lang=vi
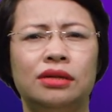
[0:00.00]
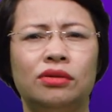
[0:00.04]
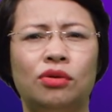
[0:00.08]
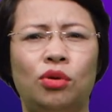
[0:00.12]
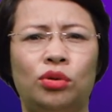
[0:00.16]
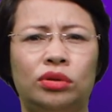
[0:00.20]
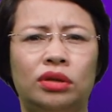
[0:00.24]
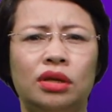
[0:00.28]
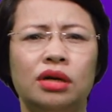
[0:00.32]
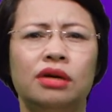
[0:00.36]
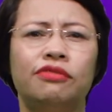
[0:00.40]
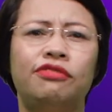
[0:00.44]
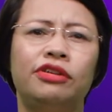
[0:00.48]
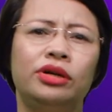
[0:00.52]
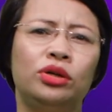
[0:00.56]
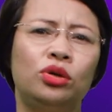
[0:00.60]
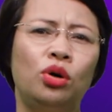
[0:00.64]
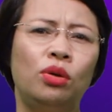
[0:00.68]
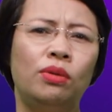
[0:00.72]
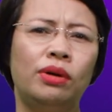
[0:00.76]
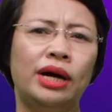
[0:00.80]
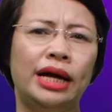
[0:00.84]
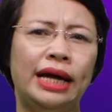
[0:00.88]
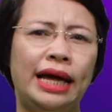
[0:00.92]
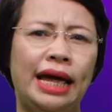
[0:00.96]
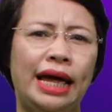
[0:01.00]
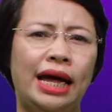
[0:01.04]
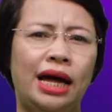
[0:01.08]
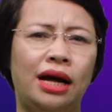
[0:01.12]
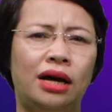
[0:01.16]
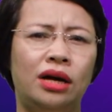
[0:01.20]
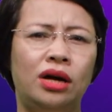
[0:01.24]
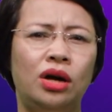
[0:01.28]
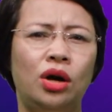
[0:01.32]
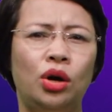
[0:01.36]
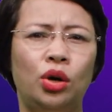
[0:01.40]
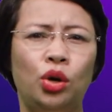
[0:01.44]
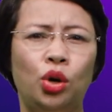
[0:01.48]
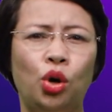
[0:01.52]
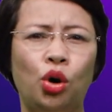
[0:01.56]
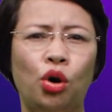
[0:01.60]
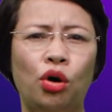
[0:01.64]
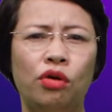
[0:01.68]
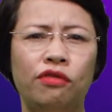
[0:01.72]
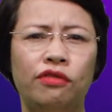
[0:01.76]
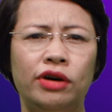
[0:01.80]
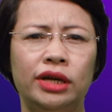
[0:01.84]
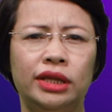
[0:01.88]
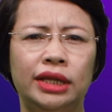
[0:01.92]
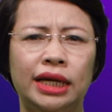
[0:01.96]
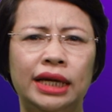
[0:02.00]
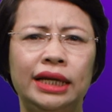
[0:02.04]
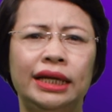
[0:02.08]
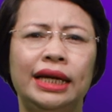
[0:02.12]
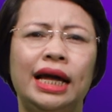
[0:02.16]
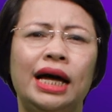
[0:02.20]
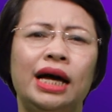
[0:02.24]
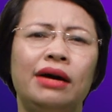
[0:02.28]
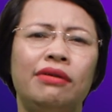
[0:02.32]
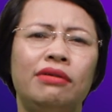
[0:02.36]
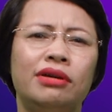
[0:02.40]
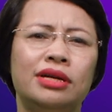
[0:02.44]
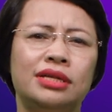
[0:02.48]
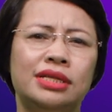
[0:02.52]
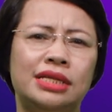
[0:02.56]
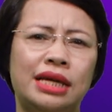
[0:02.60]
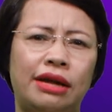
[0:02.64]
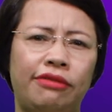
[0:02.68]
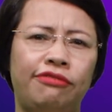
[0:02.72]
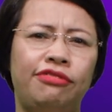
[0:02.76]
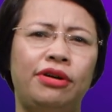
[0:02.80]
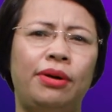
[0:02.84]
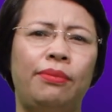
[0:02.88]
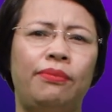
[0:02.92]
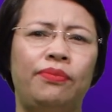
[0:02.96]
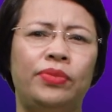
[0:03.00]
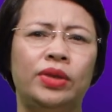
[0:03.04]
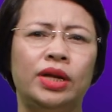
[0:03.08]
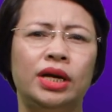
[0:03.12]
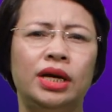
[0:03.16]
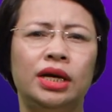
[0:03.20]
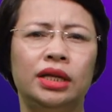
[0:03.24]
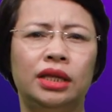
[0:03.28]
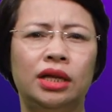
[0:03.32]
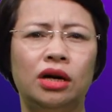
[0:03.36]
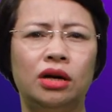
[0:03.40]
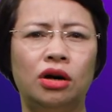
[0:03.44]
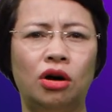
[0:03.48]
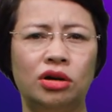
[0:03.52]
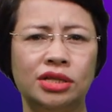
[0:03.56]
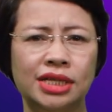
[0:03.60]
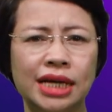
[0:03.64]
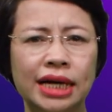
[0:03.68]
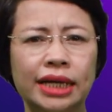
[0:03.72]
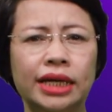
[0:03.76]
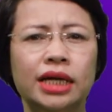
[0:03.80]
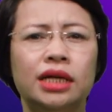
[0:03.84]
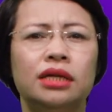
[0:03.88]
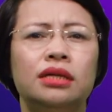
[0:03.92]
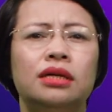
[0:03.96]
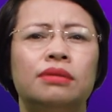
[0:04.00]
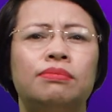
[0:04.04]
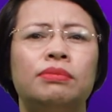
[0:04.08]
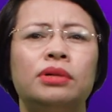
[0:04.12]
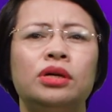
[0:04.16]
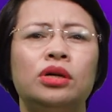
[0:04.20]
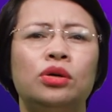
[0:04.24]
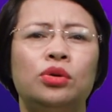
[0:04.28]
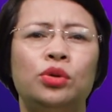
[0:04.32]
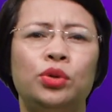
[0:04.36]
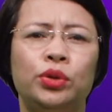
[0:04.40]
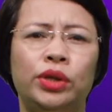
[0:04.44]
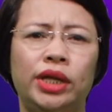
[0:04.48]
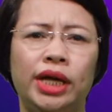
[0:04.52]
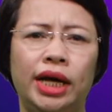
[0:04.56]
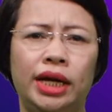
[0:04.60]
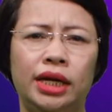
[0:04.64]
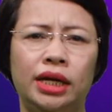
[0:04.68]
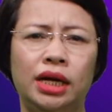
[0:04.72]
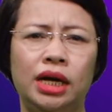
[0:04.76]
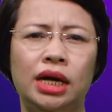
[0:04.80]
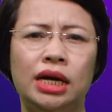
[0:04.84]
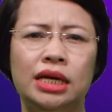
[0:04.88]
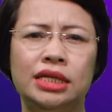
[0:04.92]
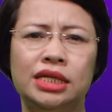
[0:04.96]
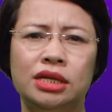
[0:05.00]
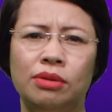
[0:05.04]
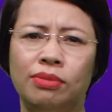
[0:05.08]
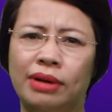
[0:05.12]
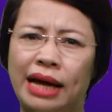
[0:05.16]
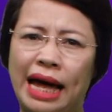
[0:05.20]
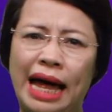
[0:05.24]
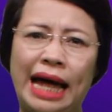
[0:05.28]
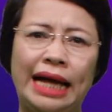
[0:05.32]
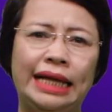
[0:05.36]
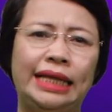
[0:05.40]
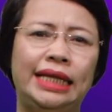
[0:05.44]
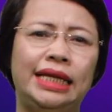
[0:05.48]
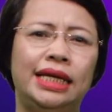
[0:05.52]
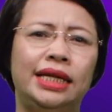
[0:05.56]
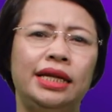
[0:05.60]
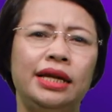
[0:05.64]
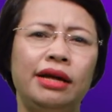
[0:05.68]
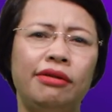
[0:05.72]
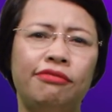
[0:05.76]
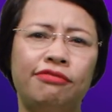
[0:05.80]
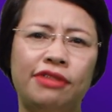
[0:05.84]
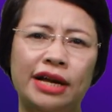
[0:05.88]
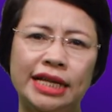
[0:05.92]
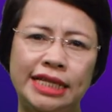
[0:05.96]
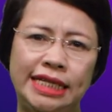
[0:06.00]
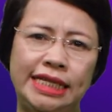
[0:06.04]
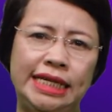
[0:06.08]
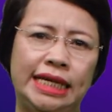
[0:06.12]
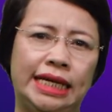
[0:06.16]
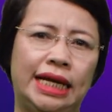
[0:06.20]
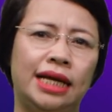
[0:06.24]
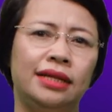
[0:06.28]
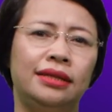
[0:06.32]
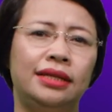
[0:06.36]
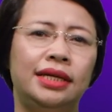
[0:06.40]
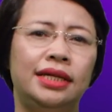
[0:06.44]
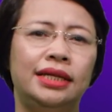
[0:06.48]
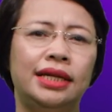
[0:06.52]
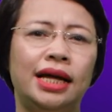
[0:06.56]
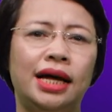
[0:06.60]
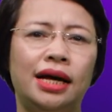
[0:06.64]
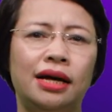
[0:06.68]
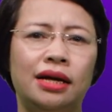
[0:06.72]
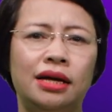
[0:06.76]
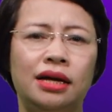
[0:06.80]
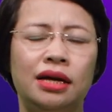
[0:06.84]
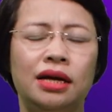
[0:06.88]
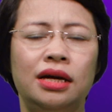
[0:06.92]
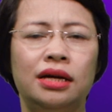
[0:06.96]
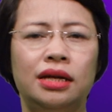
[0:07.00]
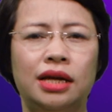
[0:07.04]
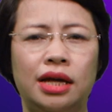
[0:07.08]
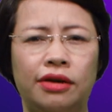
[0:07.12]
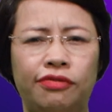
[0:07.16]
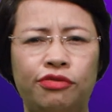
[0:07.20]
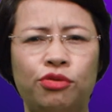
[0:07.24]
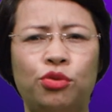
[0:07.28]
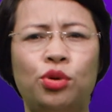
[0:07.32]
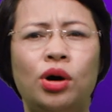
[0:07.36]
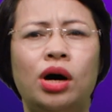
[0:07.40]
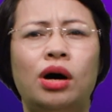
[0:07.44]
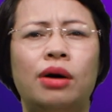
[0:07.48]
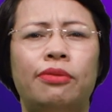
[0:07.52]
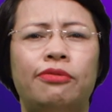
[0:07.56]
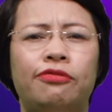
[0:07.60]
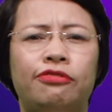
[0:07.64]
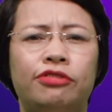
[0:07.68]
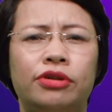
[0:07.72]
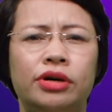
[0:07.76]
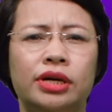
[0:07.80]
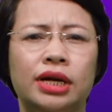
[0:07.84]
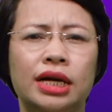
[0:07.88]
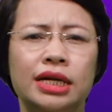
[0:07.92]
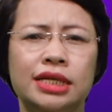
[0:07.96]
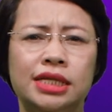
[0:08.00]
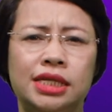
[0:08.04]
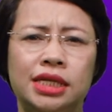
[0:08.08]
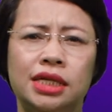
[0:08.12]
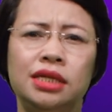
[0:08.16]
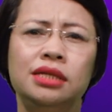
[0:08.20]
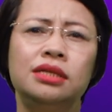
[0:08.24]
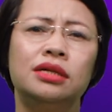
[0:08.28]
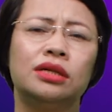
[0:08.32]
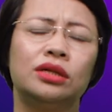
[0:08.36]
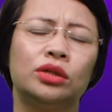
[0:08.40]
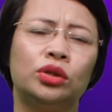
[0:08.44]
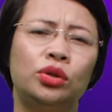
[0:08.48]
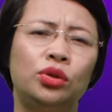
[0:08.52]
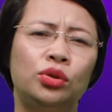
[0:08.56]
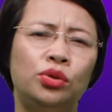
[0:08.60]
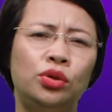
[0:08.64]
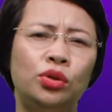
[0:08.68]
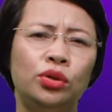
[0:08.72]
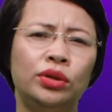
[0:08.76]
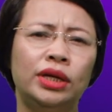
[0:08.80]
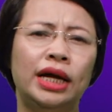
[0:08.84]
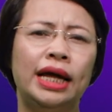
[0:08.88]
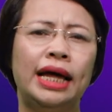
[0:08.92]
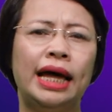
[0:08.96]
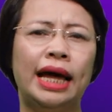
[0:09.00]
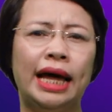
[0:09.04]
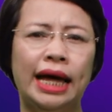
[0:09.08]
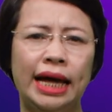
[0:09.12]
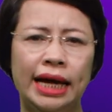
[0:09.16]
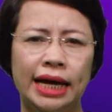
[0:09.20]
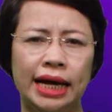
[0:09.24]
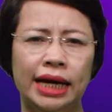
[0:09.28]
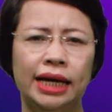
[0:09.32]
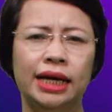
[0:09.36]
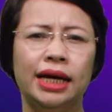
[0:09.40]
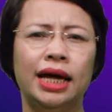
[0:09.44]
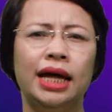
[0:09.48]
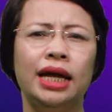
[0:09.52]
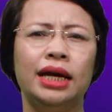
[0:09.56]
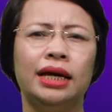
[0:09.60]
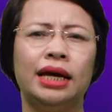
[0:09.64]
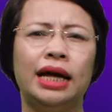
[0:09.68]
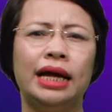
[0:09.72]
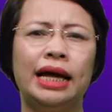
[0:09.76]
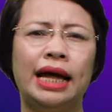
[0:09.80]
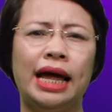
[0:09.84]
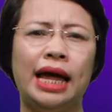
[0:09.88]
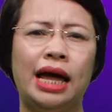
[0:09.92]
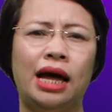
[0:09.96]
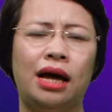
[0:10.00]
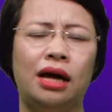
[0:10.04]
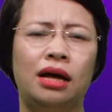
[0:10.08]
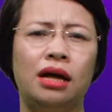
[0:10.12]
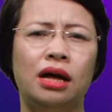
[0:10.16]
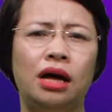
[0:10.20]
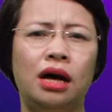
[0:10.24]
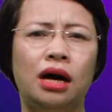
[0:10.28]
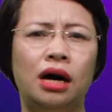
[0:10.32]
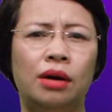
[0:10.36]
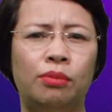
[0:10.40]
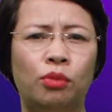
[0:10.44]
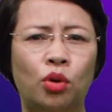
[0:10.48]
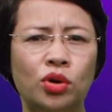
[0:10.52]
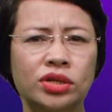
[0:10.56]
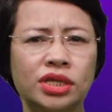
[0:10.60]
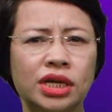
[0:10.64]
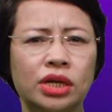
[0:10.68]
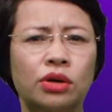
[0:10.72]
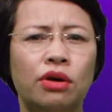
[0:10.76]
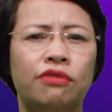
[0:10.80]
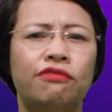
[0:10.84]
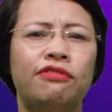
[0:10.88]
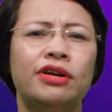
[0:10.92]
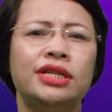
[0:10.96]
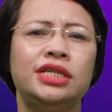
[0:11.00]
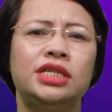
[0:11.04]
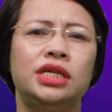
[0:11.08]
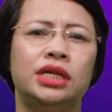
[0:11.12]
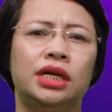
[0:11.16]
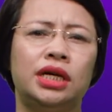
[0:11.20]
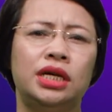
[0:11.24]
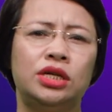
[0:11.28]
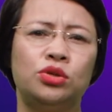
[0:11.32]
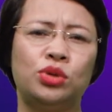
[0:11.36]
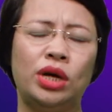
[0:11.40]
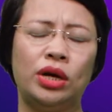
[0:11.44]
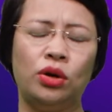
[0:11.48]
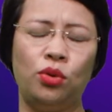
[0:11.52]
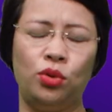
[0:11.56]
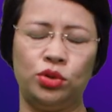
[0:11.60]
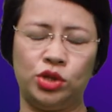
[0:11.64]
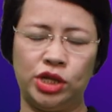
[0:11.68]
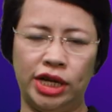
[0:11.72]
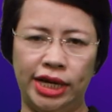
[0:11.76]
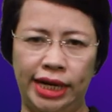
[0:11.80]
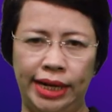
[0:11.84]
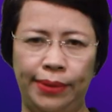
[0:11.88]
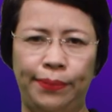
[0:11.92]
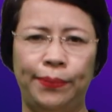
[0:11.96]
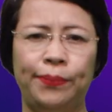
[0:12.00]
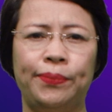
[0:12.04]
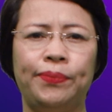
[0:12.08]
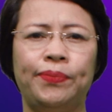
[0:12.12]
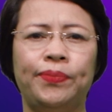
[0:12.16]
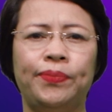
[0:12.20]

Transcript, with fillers: của từng phân khúc khách hàng đối với tính năng sản phẩm, từ đó xác định được mức độ ưu tiên trong cải tiến, phát triển các tính năng để phù hợp với các chiến lược thu hút hay gắn kết khách hàng ở mỗi giai đoạn phát triển kinh doanh của doanh nghiệp.